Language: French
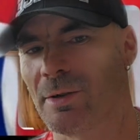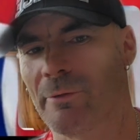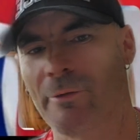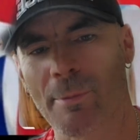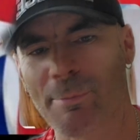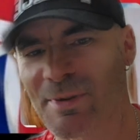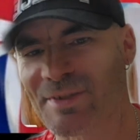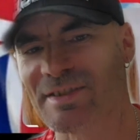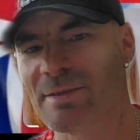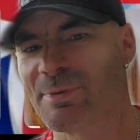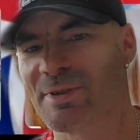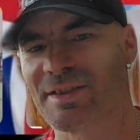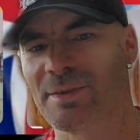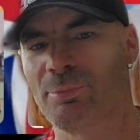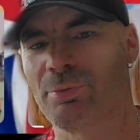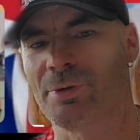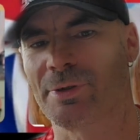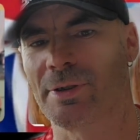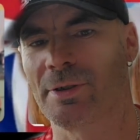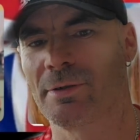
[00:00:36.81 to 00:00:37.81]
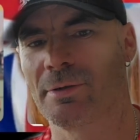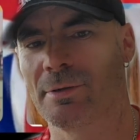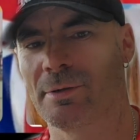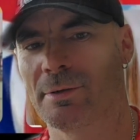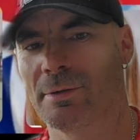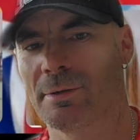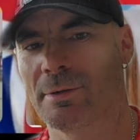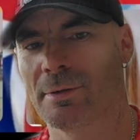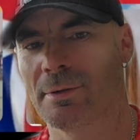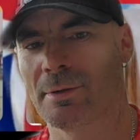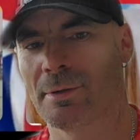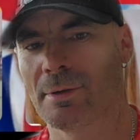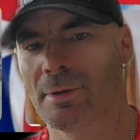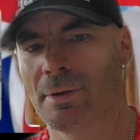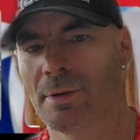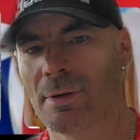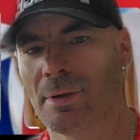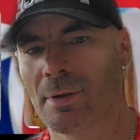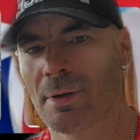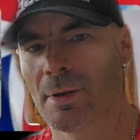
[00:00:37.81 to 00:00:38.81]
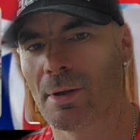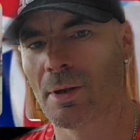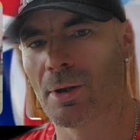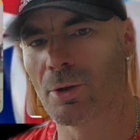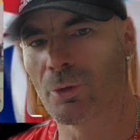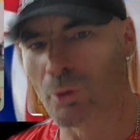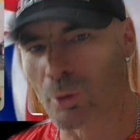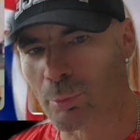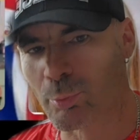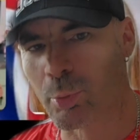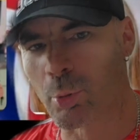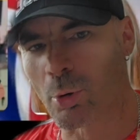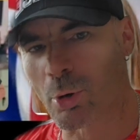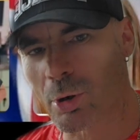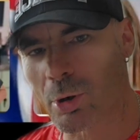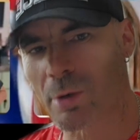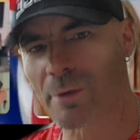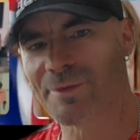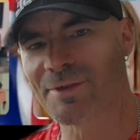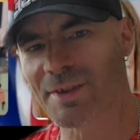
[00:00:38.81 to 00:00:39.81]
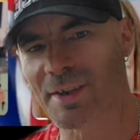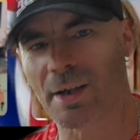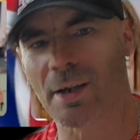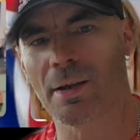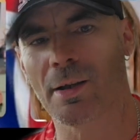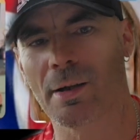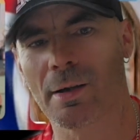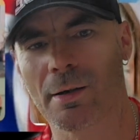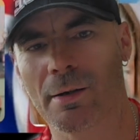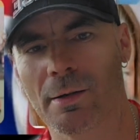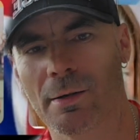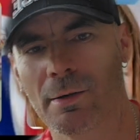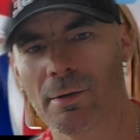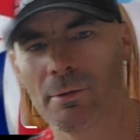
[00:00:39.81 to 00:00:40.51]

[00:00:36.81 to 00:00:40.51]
On ne va pas se déplacer pour rien. Donc, pour revenir à là,